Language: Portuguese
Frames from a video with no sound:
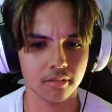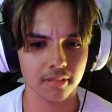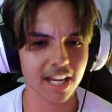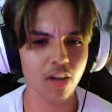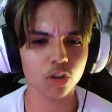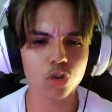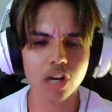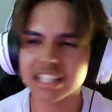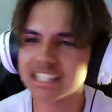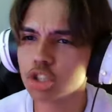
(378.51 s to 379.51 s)
Por que, que eu tô
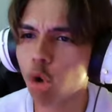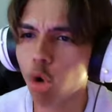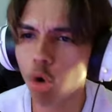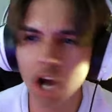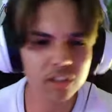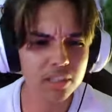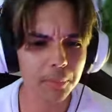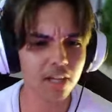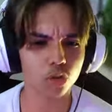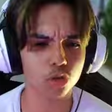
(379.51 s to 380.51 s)
jogando esse jogo? Eu não sei por
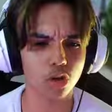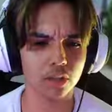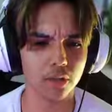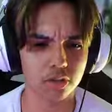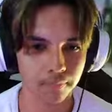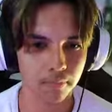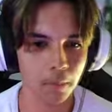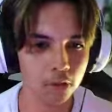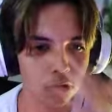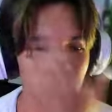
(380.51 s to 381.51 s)
que, que eu tô jogando isso.
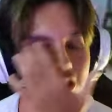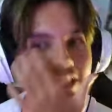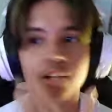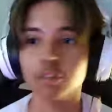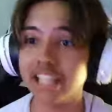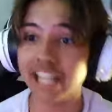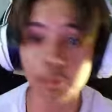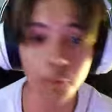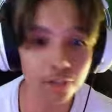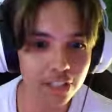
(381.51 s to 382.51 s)
Meu Deus, eu consegui, não tem ninguém
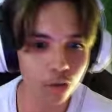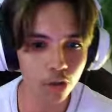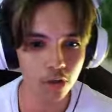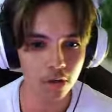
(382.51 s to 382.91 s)
no meu escritório.